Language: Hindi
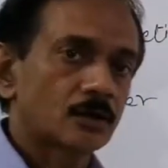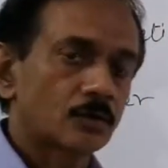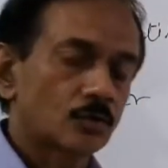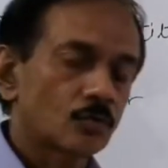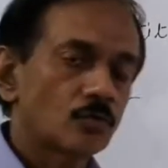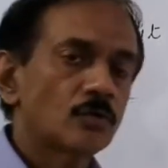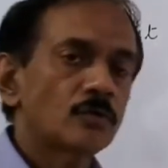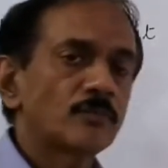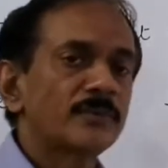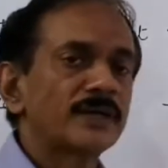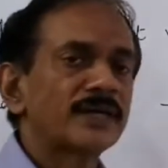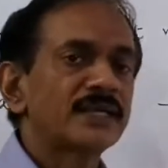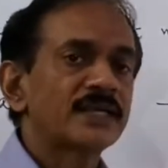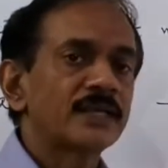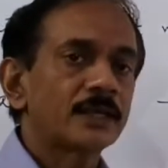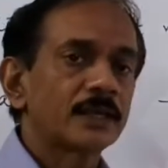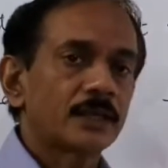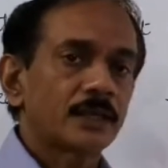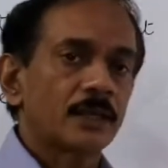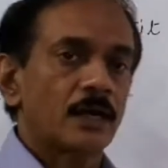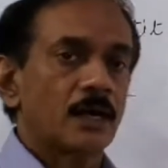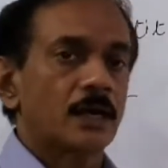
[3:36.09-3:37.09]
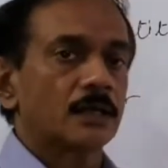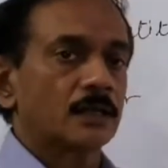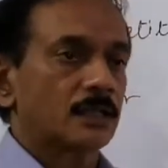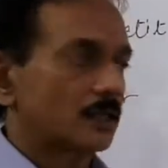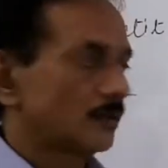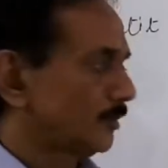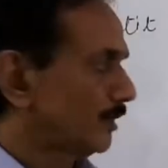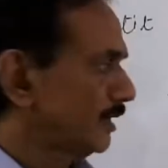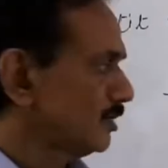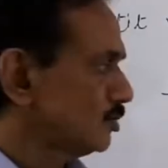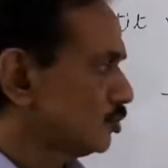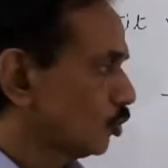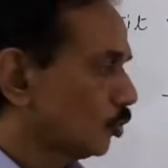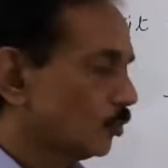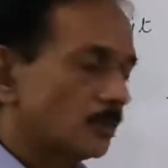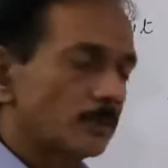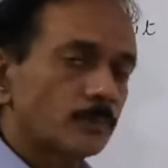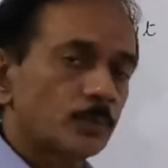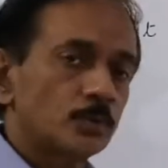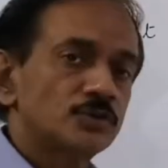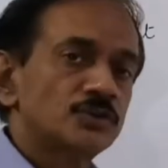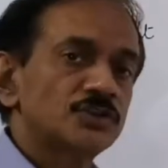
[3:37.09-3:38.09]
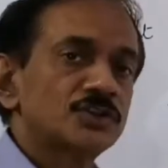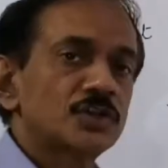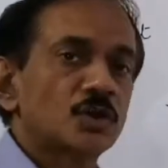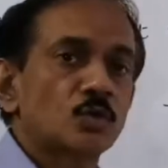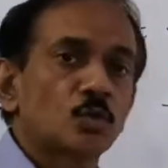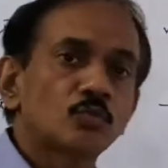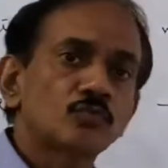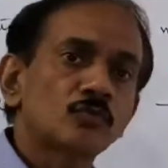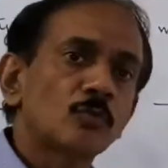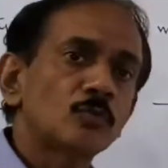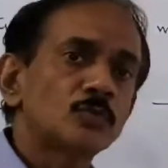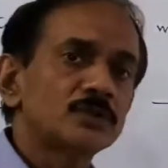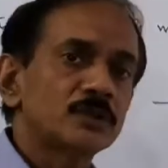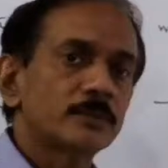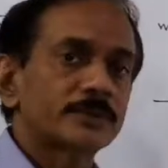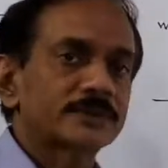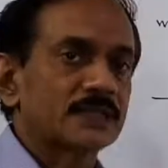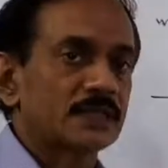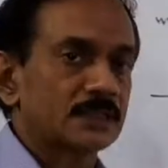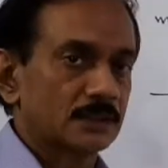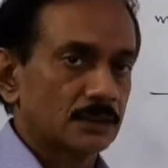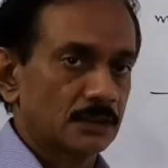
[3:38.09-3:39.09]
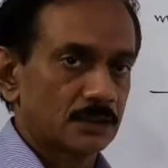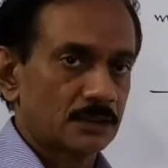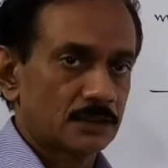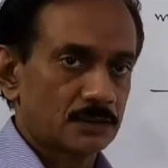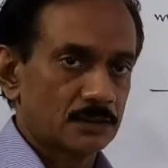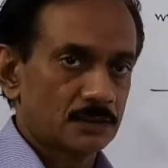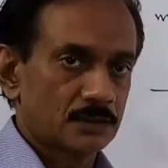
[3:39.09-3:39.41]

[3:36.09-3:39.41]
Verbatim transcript: करो और महीने के आखिर में जो भी पोजीशन हो वो मुझे बताना